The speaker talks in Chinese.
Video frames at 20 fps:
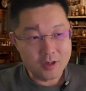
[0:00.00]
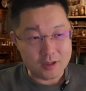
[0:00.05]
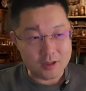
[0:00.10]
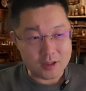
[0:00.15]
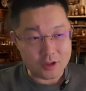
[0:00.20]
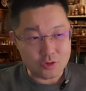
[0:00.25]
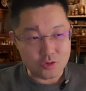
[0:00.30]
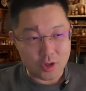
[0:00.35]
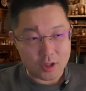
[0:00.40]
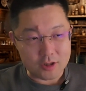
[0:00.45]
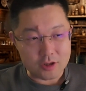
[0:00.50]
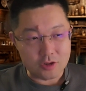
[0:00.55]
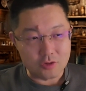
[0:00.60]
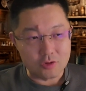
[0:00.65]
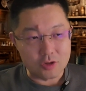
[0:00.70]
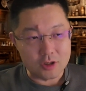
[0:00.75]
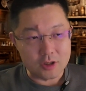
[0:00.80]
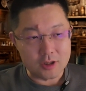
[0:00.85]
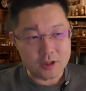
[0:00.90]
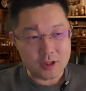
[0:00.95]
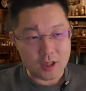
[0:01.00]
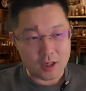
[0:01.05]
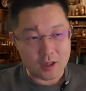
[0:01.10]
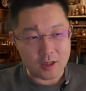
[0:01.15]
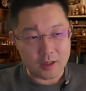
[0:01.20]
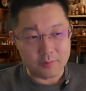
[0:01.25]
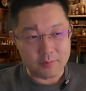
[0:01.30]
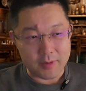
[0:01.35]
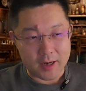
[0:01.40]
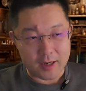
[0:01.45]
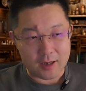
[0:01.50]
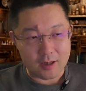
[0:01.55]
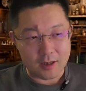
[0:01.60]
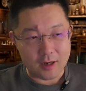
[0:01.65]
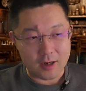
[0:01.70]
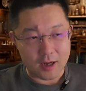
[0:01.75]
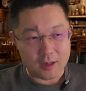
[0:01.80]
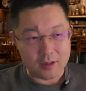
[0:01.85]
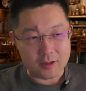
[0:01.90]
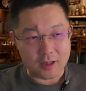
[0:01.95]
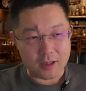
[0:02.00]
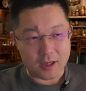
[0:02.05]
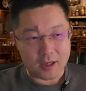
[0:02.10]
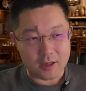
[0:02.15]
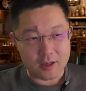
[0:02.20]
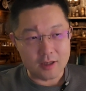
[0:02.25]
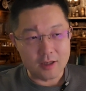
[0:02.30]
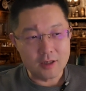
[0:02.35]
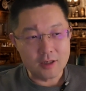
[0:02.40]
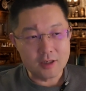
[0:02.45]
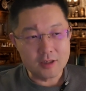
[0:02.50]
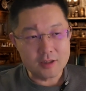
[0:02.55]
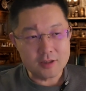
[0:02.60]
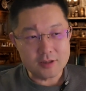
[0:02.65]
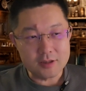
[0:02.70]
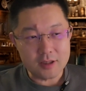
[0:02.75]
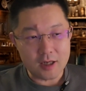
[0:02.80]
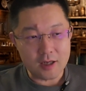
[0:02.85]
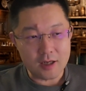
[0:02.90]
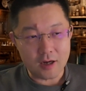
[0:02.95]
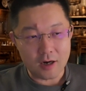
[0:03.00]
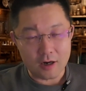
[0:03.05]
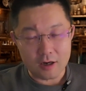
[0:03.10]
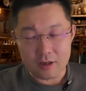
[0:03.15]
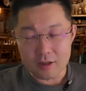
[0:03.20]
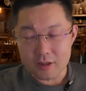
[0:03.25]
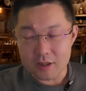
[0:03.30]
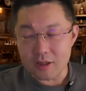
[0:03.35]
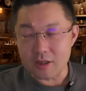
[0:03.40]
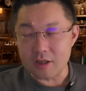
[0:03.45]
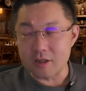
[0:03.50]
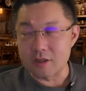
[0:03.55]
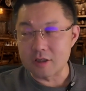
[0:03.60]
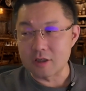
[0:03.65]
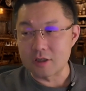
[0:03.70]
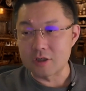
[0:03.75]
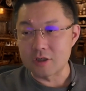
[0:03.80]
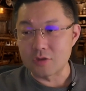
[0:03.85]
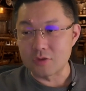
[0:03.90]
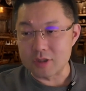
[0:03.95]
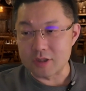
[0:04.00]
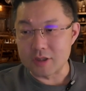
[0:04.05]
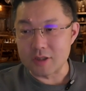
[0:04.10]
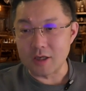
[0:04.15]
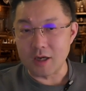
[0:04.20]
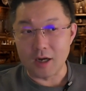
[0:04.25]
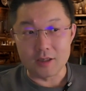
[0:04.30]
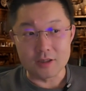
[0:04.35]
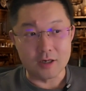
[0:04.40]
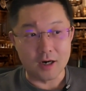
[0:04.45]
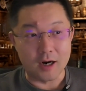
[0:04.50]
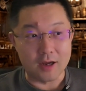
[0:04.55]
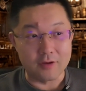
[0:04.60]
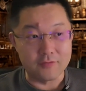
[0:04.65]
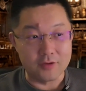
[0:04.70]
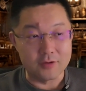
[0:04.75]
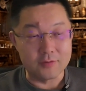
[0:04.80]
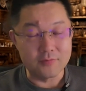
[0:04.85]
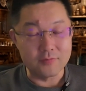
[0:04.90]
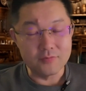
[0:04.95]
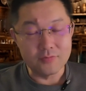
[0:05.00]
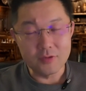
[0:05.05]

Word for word: 在全球是上卖了两点三二亿只手机啊，叫 iPhone，